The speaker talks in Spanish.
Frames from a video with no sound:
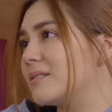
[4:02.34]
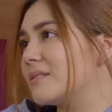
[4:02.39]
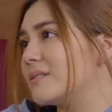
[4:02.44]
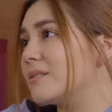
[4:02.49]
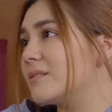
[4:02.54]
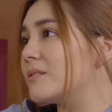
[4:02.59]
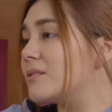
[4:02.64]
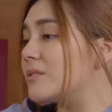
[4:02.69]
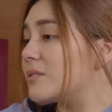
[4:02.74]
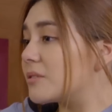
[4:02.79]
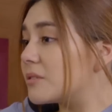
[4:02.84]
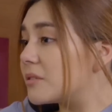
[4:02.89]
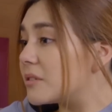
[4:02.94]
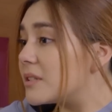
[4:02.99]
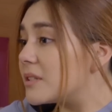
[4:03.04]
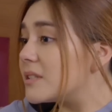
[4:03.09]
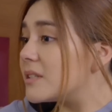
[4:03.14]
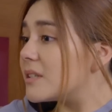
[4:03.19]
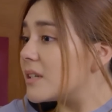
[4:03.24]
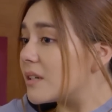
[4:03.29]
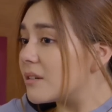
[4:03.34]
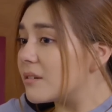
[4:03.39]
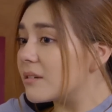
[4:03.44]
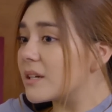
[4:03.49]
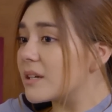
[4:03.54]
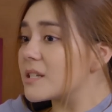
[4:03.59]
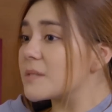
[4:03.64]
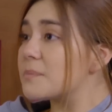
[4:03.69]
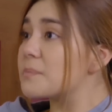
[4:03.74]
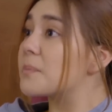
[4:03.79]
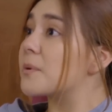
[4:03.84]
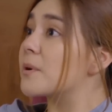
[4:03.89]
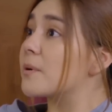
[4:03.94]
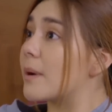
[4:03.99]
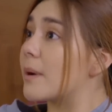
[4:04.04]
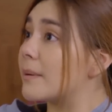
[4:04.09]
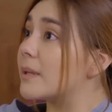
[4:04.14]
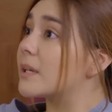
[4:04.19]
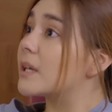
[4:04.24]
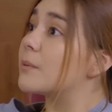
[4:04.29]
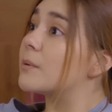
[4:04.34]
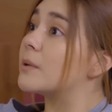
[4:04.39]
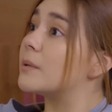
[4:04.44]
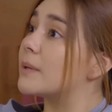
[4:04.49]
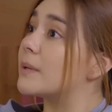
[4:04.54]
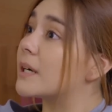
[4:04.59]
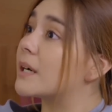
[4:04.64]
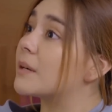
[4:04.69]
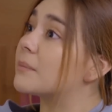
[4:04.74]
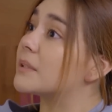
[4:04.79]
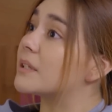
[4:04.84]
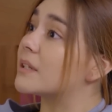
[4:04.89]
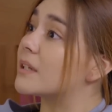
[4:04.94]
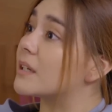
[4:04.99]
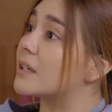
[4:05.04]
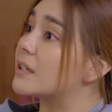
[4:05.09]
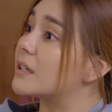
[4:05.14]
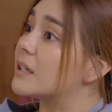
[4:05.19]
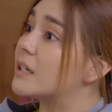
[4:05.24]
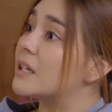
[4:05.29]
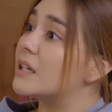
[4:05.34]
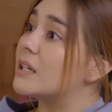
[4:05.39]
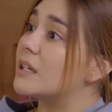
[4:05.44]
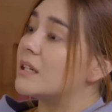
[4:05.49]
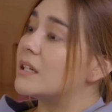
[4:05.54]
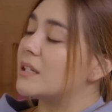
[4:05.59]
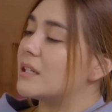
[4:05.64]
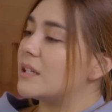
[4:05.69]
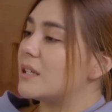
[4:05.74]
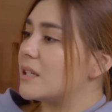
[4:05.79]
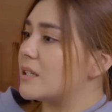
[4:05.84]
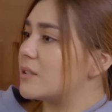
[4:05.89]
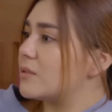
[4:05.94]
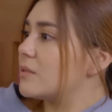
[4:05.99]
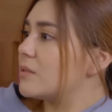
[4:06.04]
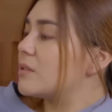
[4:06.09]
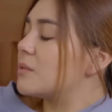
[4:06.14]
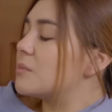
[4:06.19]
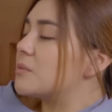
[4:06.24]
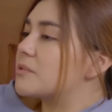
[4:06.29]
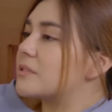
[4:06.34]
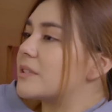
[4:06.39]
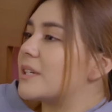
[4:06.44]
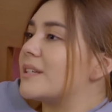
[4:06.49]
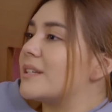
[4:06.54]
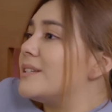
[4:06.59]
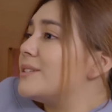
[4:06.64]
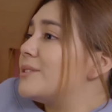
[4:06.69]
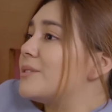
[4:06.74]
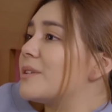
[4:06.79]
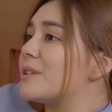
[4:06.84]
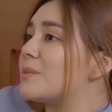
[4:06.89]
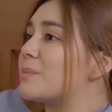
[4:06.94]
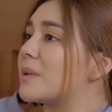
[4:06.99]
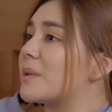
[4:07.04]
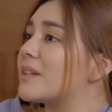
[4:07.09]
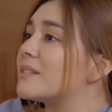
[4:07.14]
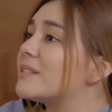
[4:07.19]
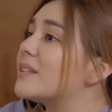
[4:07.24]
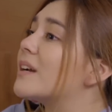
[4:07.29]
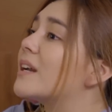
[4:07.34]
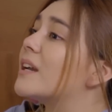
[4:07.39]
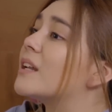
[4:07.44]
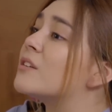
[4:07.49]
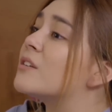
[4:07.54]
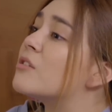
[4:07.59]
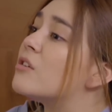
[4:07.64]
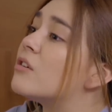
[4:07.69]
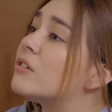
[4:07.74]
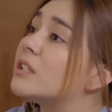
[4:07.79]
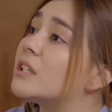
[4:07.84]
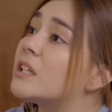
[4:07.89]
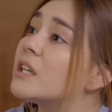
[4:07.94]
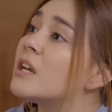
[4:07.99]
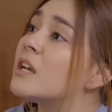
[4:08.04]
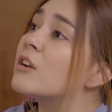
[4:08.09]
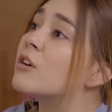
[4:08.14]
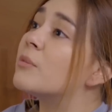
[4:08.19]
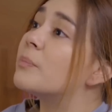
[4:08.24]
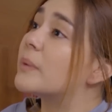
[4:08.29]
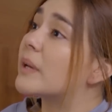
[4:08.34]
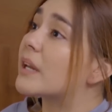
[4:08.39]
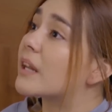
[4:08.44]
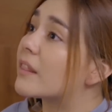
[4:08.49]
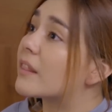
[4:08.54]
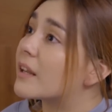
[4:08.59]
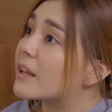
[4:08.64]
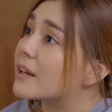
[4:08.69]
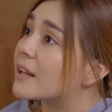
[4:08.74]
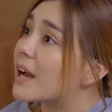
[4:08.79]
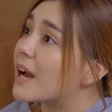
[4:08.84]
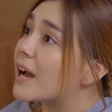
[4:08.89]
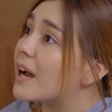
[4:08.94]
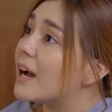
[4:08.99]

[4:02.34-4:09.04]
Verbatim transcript: Los doctores dijeron que es probable que vuelva a caminar y eso es como un rayito de esperanza que no quiero perder.